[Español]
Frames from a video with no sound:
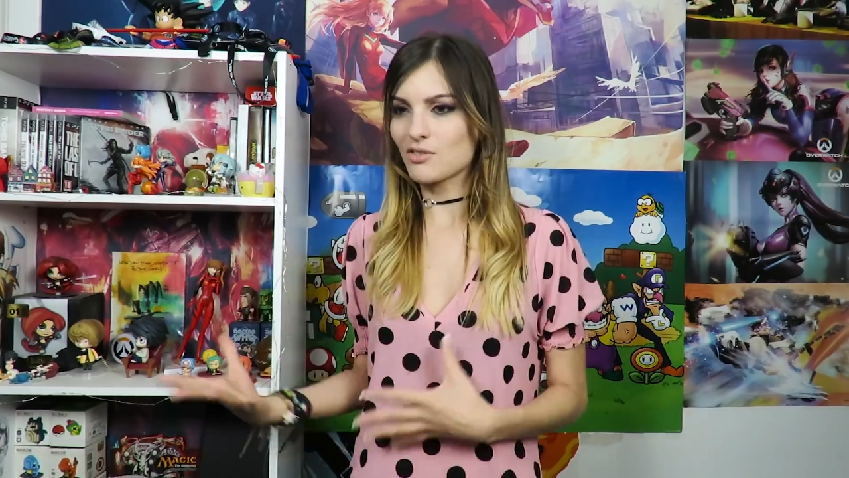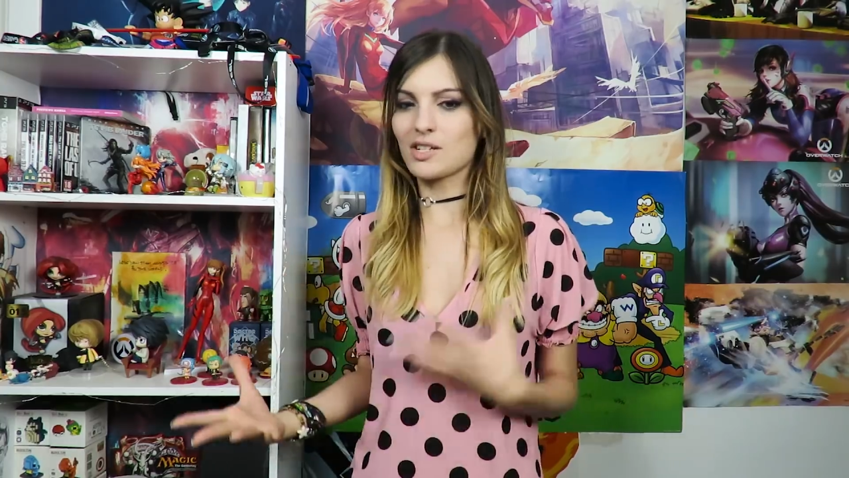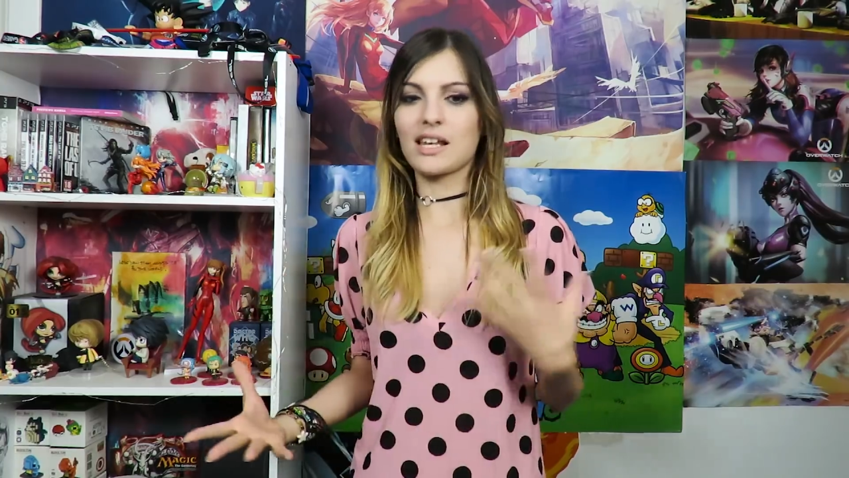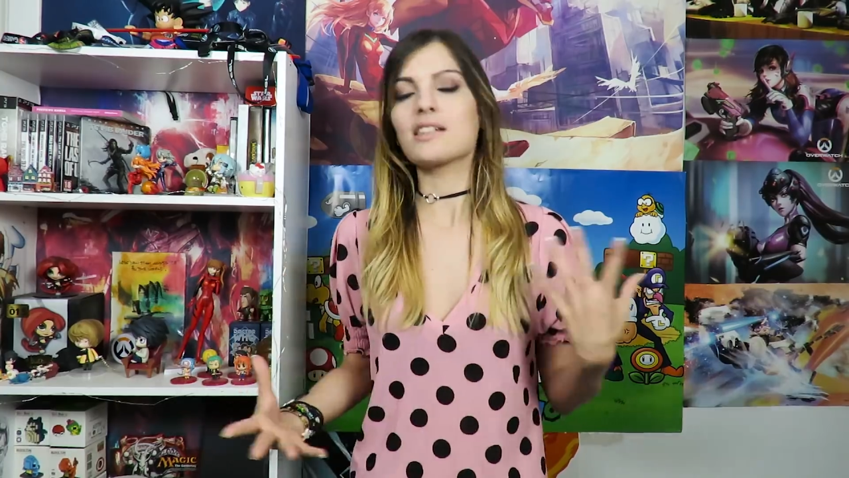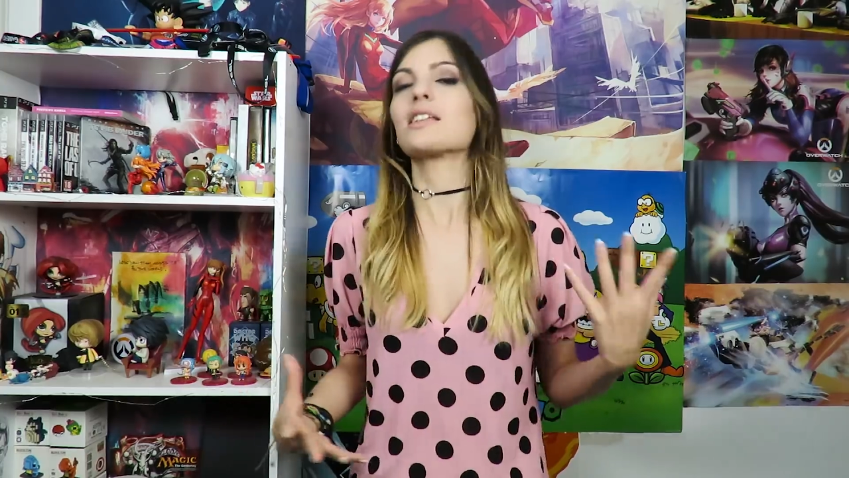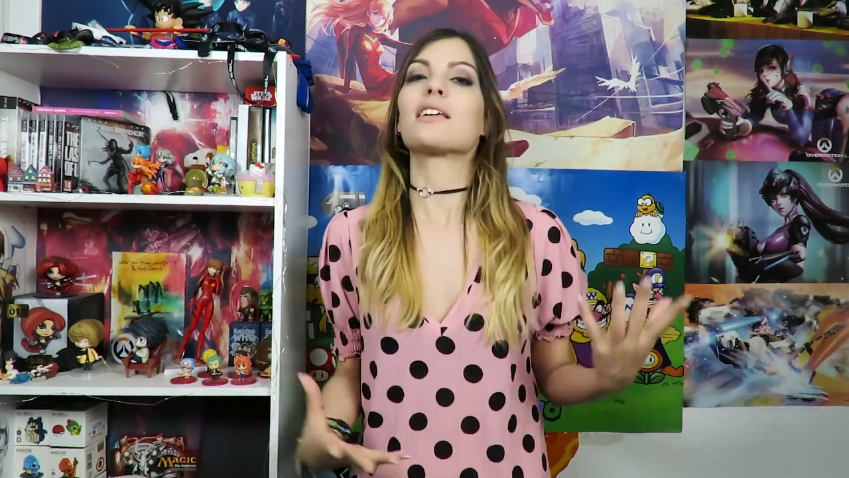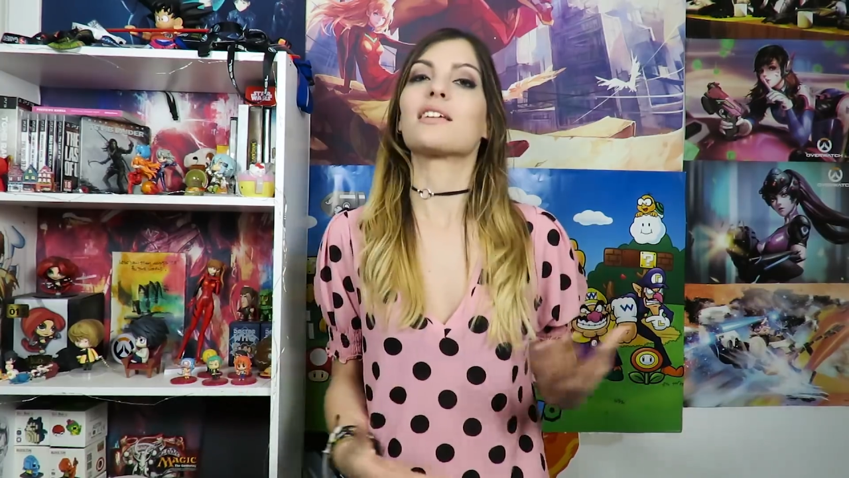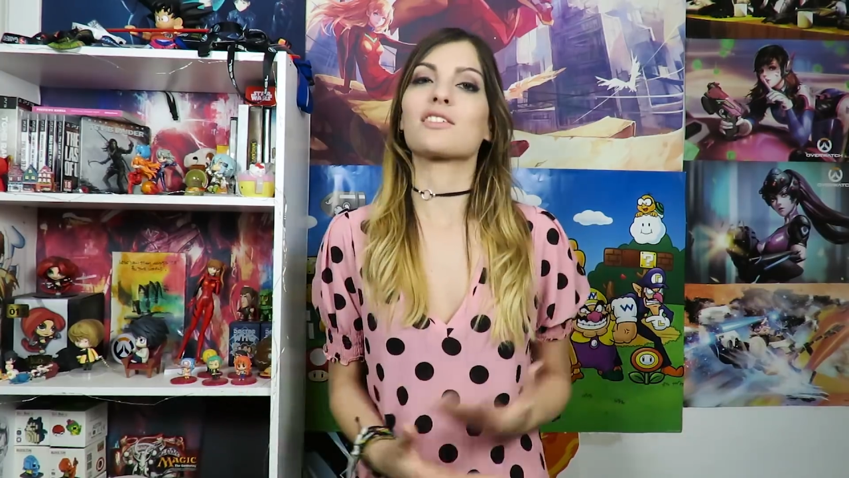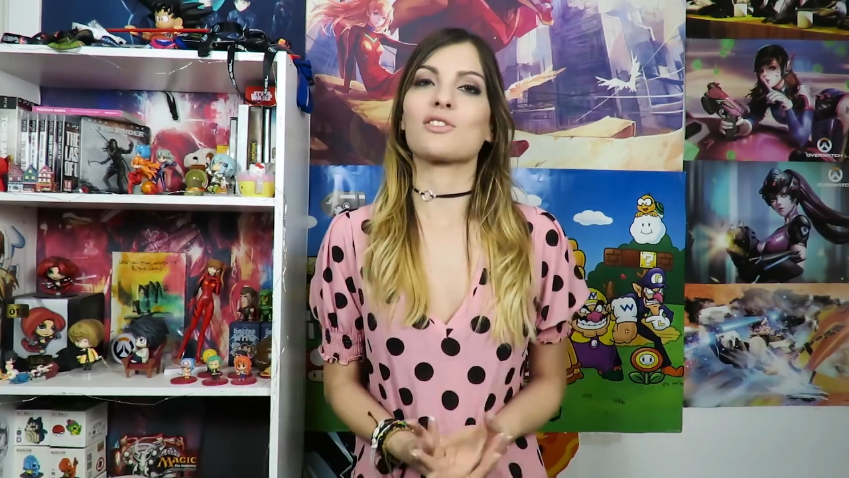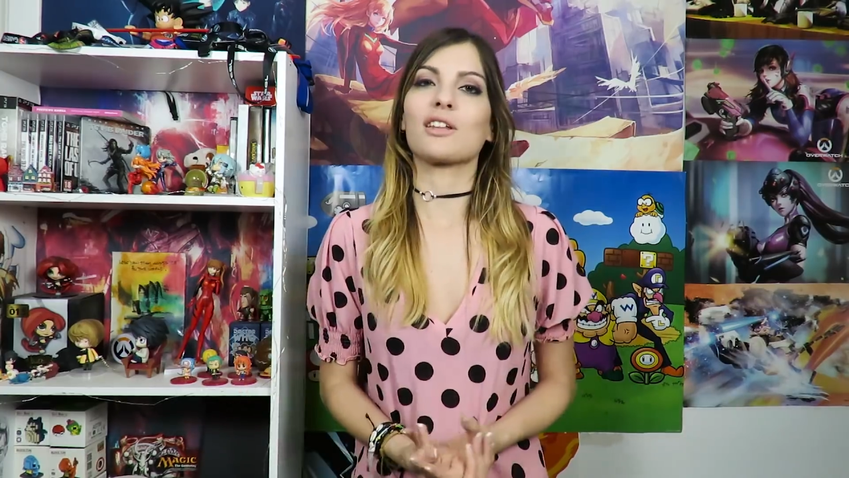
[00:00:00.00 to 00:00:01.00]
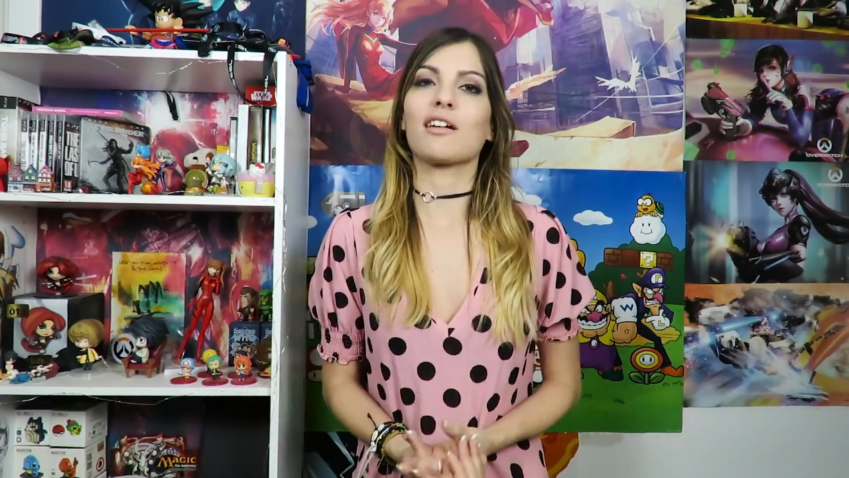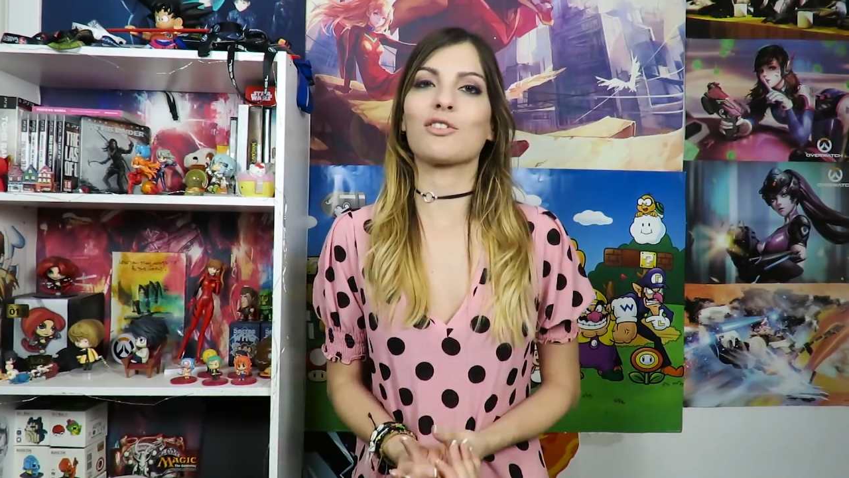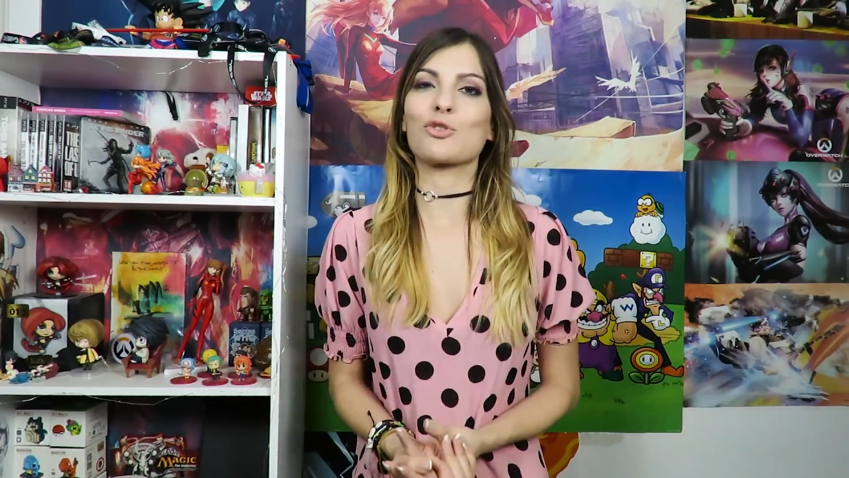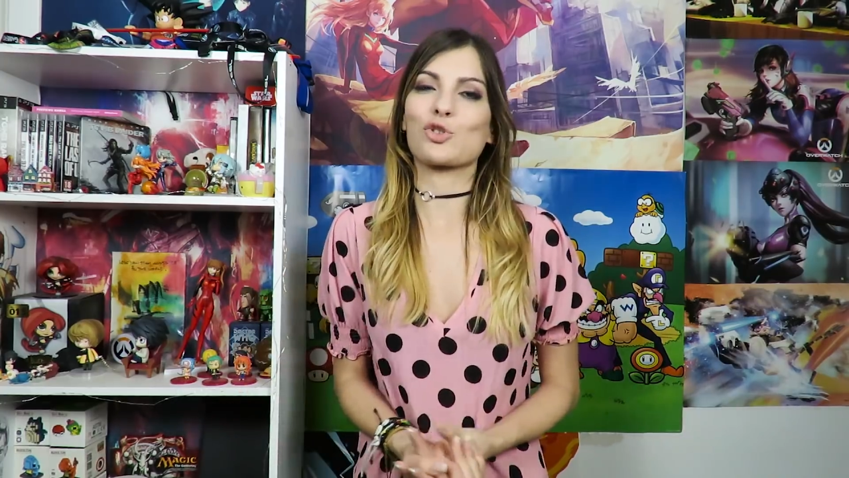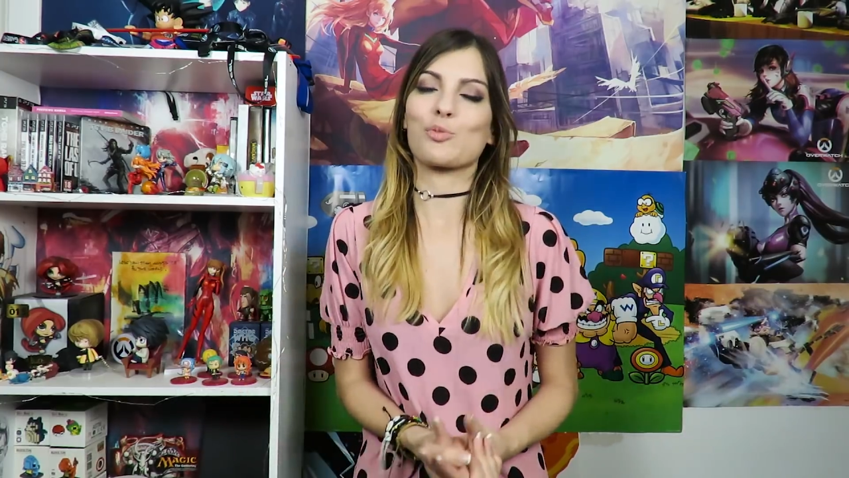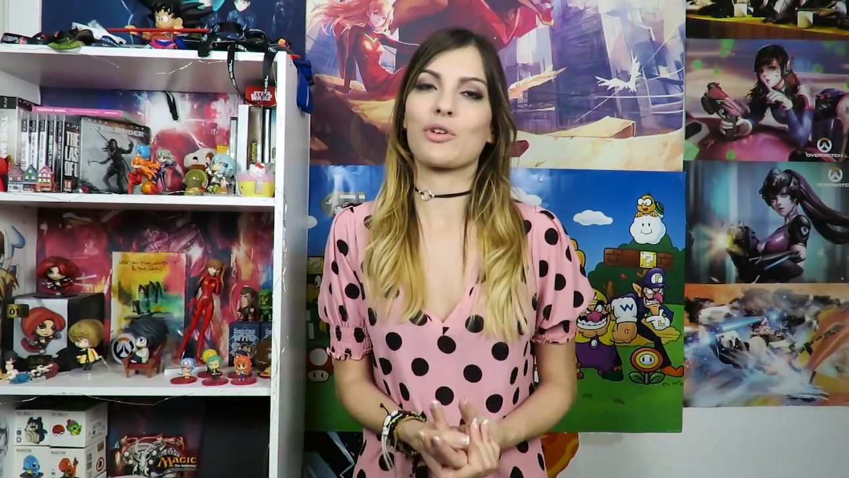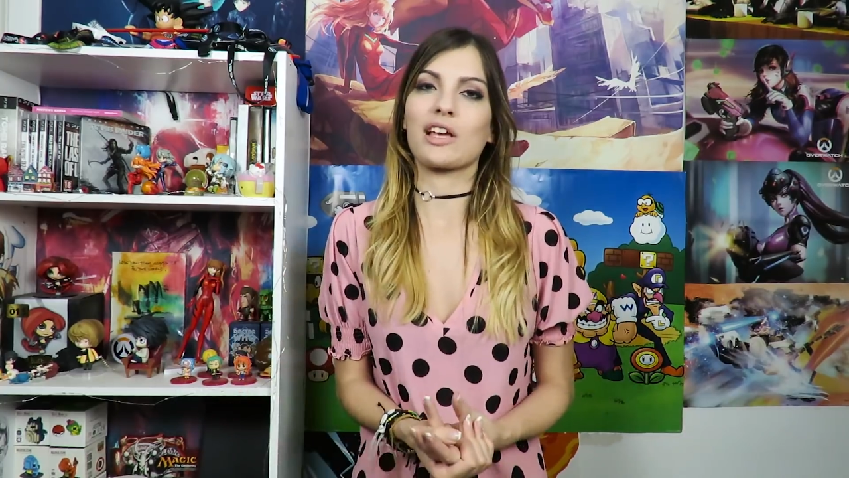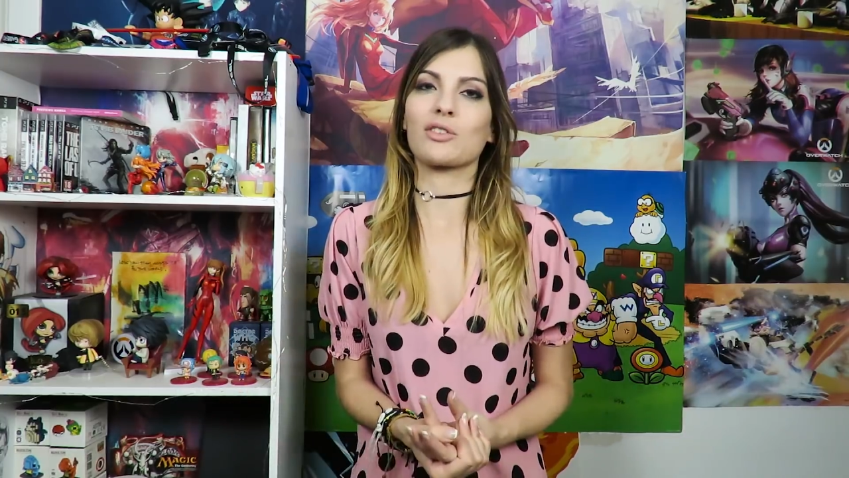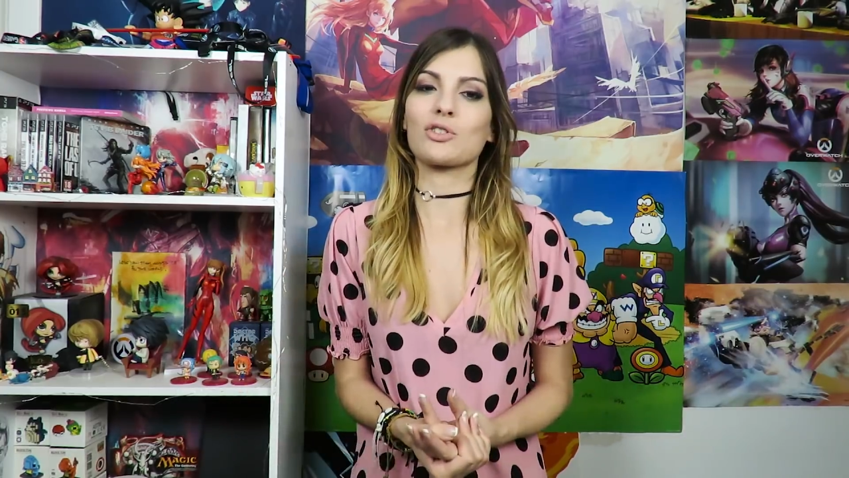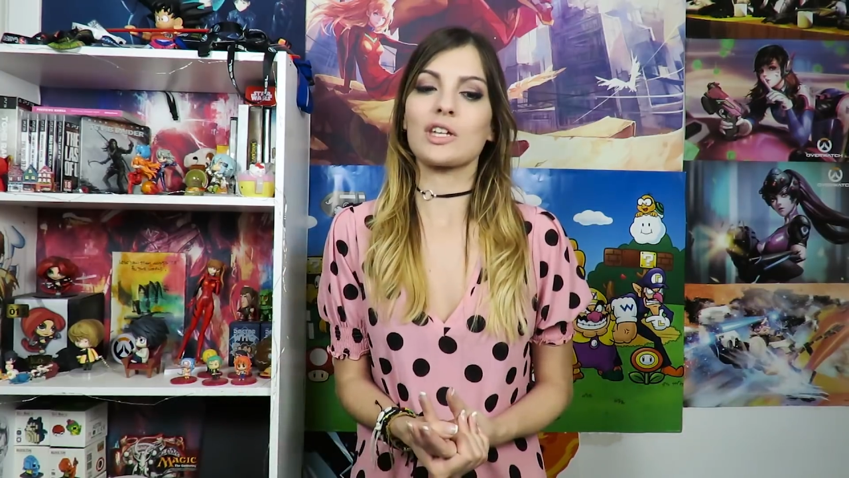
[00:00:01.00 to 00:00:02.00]
cosas y estoy trabajando en otros
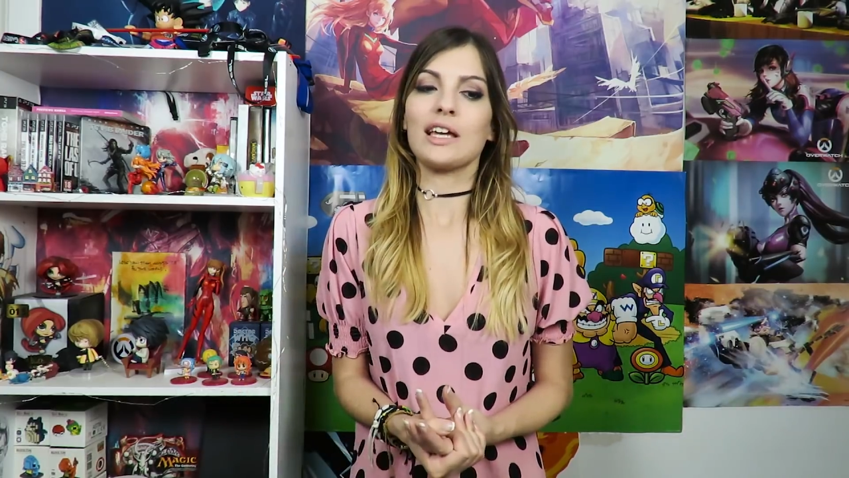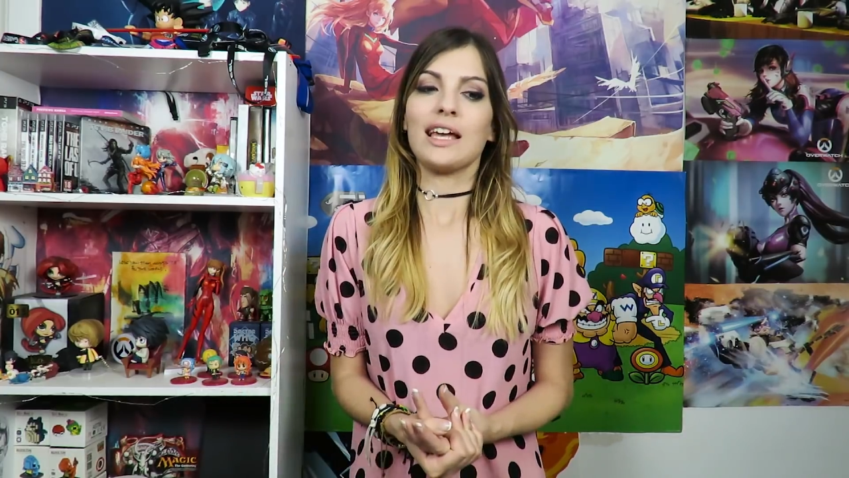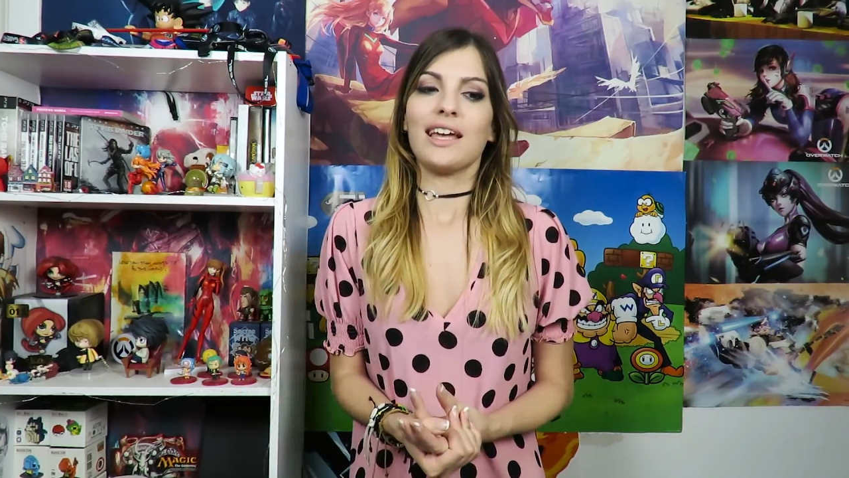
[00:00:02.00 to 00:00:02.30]
proyectos